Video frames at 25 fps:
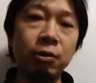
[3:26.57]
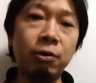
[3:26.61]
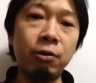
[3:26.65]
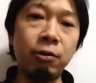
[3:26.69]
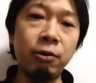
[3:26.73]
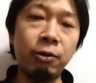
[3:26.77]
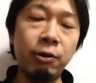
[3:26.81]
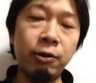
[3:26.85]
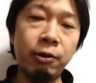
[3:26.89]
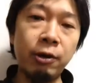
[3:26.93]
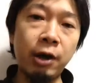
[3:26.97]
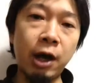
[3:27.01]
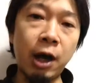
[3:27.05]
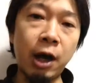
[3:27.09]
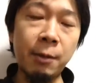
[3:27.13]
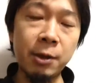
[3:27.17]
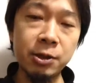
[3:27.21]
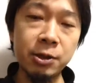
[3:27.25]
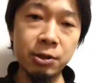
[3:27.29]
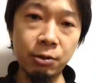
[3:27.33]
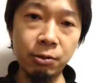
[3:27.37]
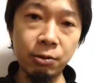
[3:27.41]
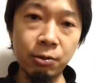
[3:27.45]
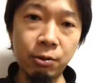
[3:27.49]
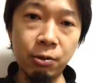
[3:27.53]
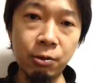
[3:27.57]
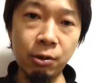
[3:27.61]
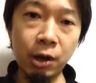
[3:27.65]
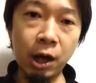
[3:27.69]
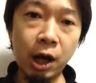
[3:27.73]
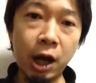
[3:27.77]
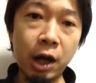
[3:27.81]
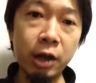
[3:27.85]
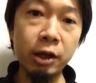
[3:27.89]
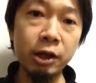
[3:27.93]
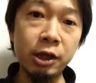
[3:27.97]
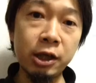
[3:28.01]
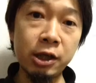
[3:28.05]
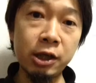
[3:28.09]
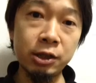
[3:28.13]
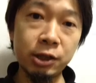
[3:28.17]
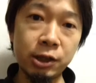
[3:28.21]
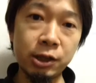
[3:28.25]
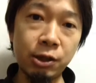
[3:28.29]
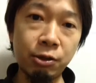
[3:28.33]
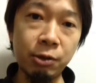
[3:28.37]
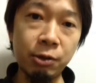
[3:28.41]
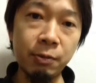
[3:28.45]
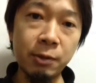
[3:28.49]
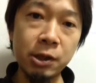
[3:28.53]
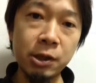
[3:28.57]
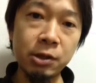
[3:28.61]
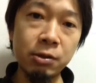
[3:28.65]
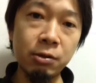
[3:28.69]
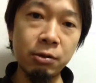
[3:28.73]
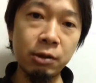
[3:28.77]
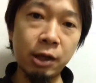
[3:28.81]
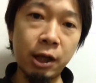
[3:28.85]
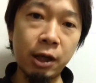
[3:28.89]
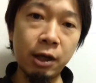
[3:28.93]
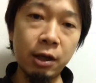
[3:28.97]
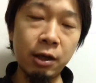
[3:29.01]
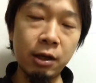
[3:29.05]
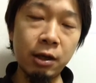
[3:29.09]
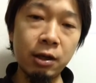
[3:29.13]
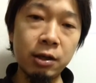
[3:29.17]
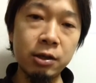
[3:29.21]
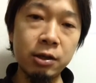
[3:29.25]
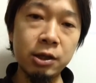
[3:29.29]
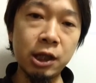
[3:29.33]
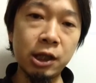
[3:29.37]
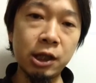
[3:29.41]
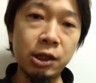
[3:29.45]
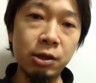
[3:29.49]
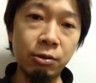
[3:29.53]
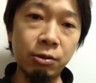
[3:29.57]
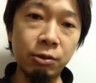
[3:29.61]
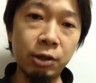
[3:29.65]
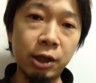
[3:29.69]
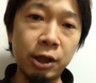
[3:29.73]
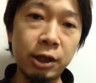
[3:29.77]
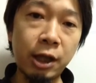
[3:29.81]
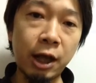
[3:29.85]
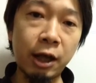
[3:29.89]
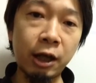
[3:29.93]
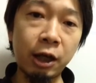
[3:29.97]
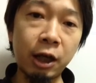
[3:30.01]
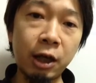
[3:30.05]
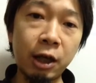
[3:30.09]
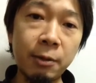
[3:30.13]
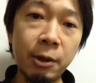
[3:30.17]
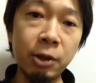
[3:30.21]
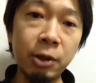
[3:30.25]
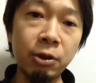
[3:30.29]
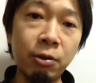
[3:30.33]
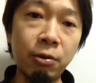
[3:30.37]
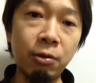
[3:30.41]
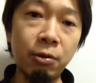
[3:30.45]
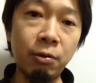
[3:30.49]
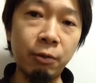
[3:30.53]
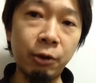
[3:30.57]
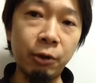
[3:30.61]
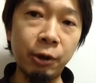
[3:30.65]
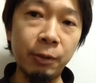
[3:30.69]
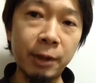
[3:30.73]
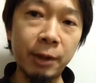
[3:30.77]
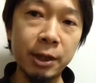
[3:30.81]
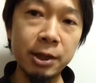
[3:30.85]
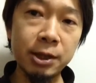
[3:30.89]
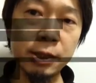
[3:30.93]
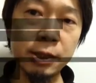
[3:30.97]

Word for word: を アマゾン の方からリリースしておりますので、ぜひ読んでいただければと思いま